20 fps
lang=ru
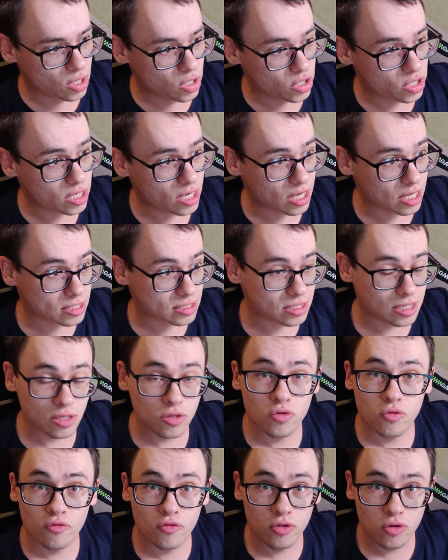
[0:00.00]
я
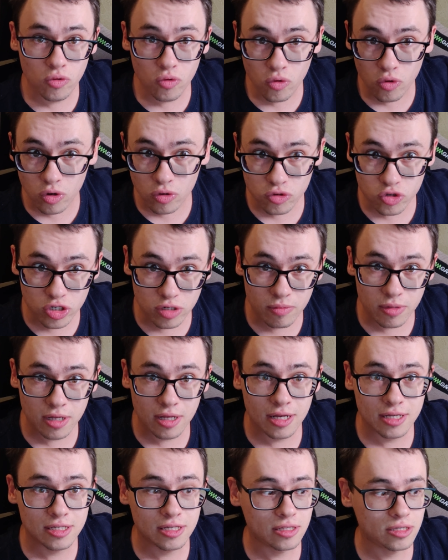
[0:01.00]
зайду в другой уже
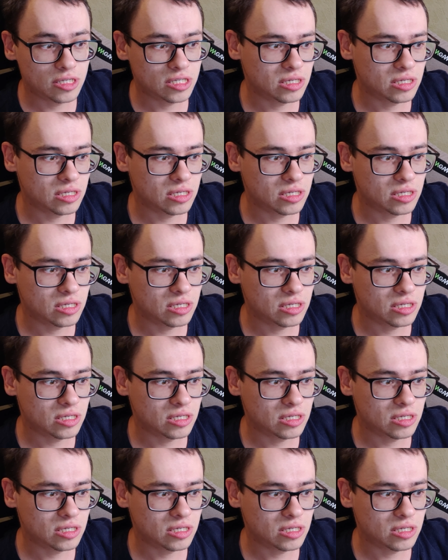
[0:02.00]
магазин,